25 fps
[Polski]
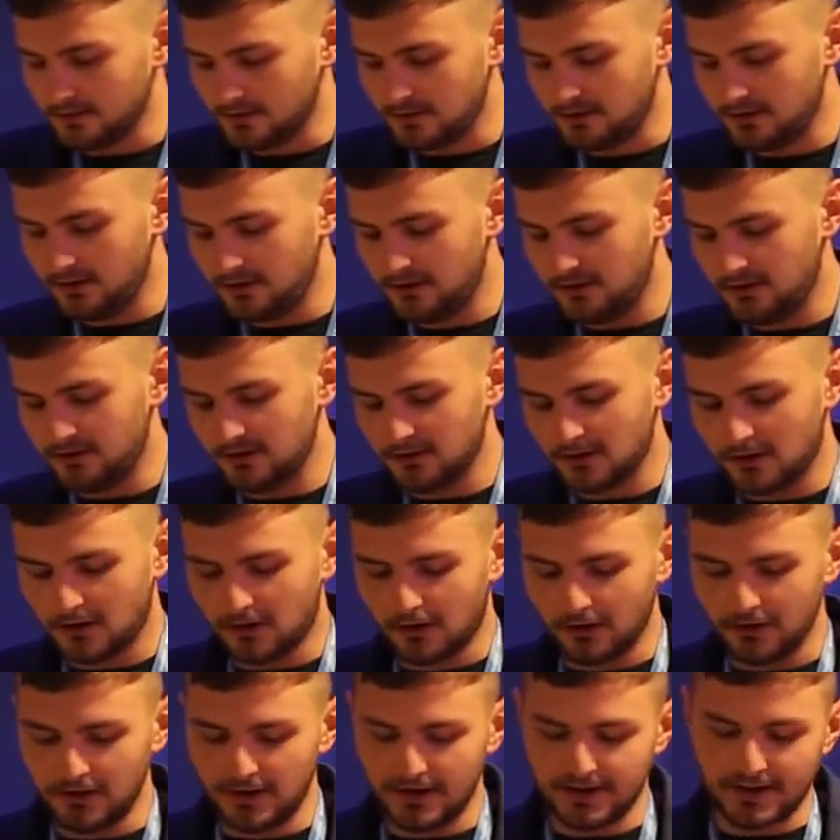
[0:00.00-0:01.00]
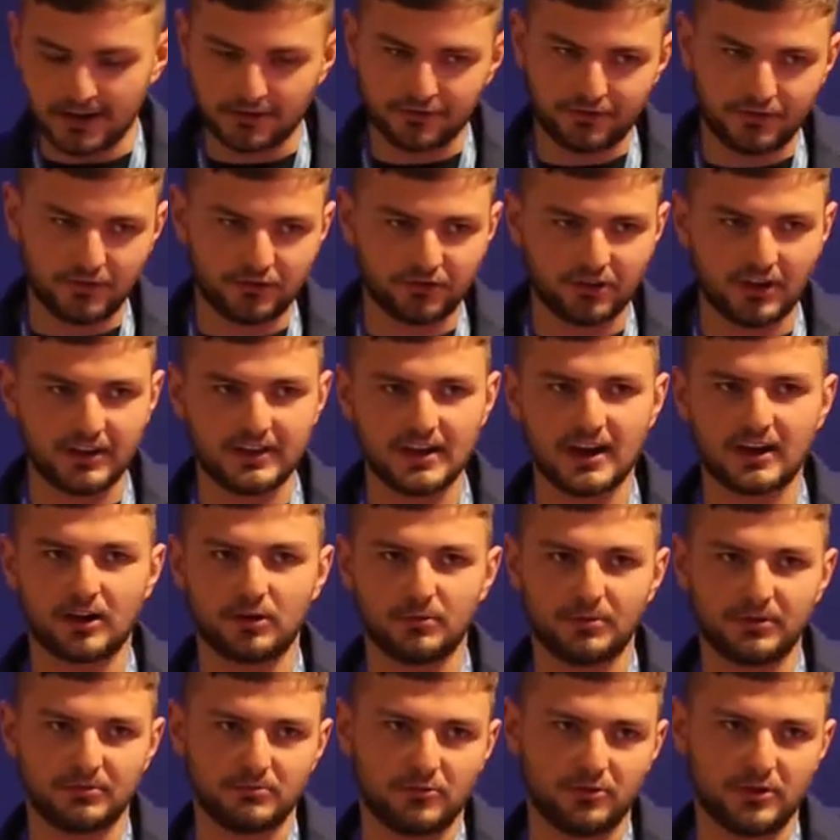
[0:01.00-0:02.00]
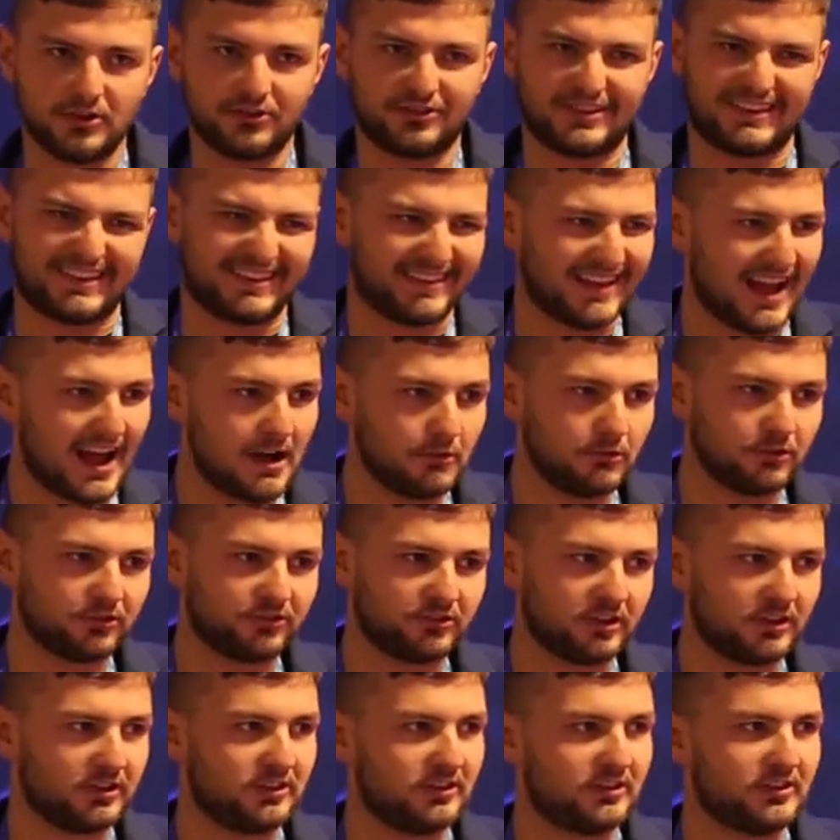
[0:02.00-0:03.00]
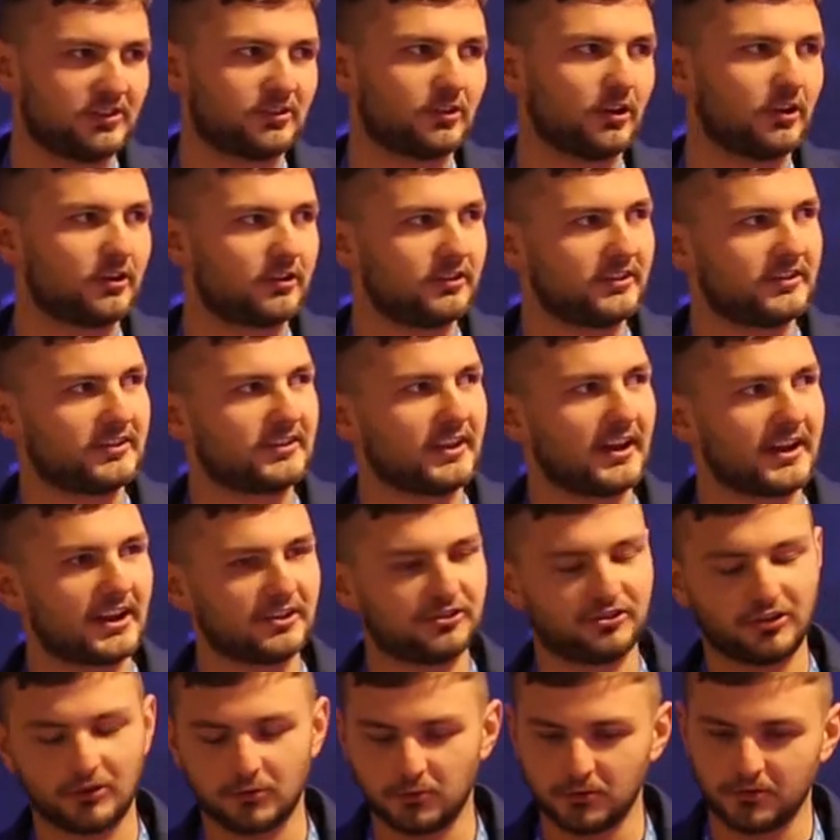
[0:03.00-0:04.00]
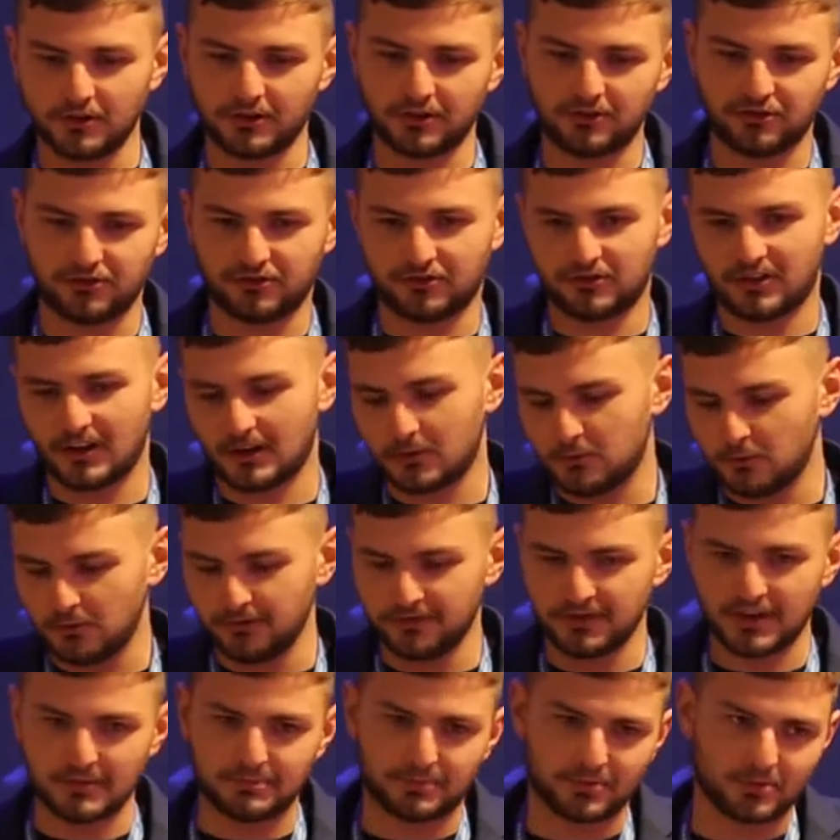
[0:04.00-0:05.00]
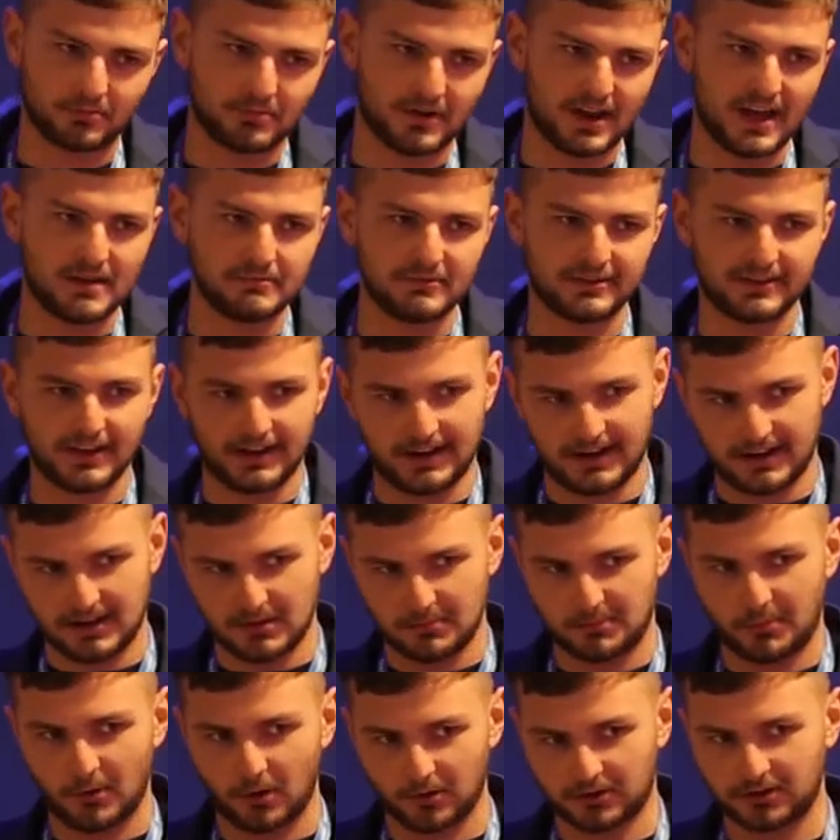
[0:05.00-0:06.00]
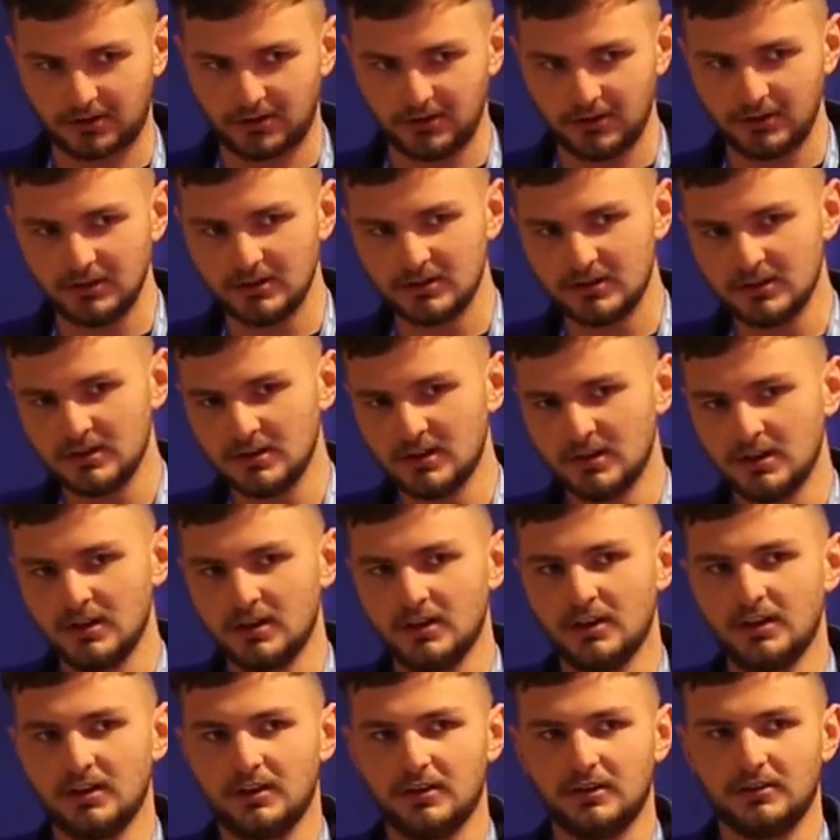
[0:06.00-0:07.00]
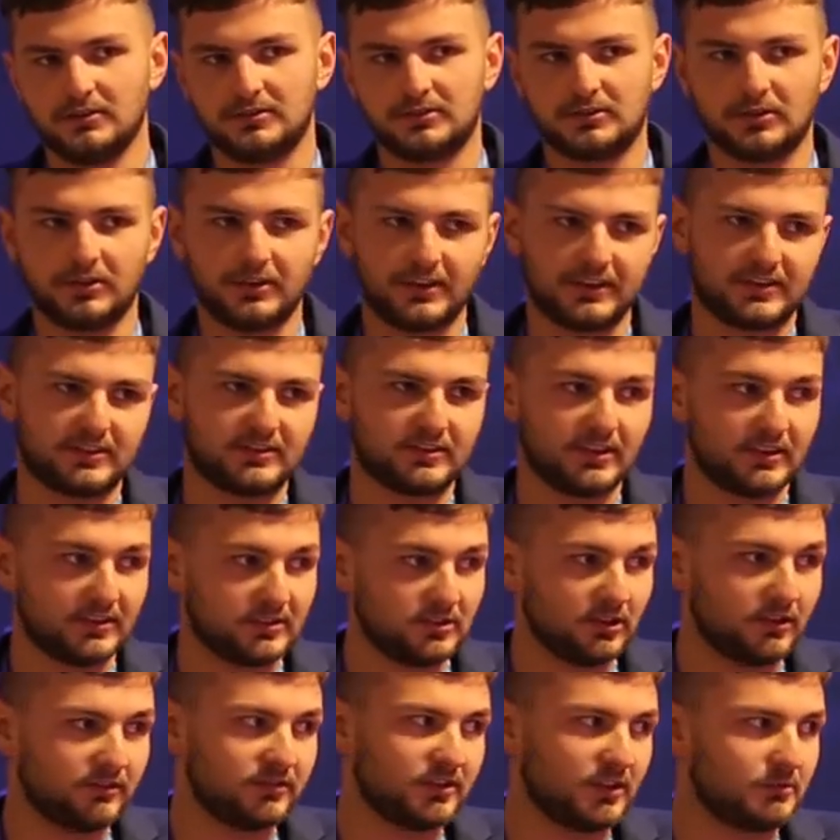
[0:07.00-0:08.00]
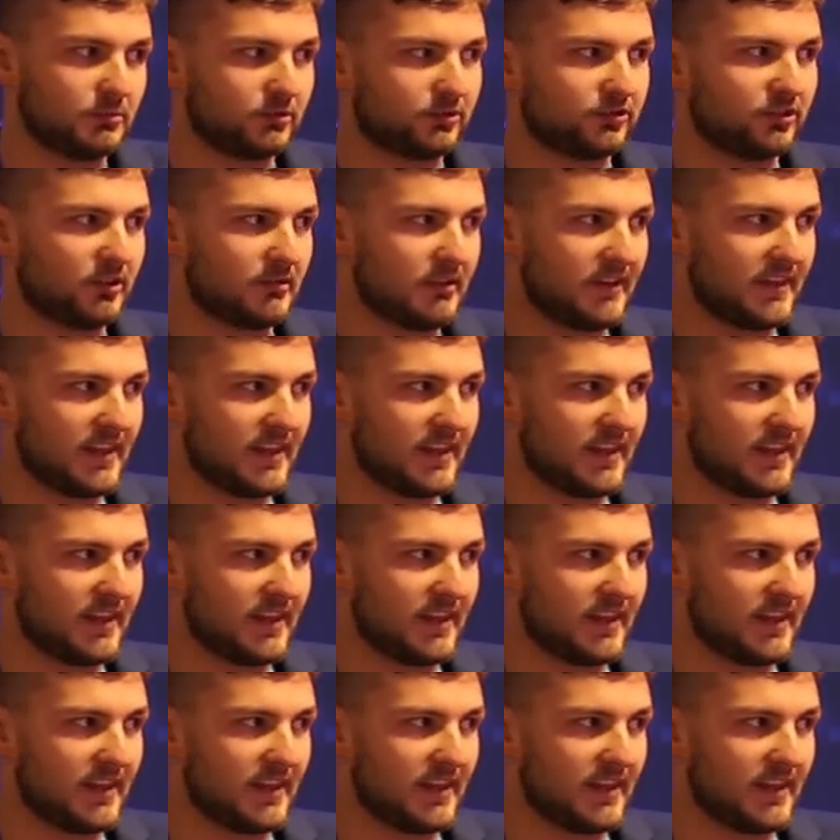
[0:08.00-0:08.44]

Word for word: I o ile na ćwiczeniach obejmuje się całość tej historii, stara się ugryźć te główne problemy danej epoki, co jest sensowne, bo trzeba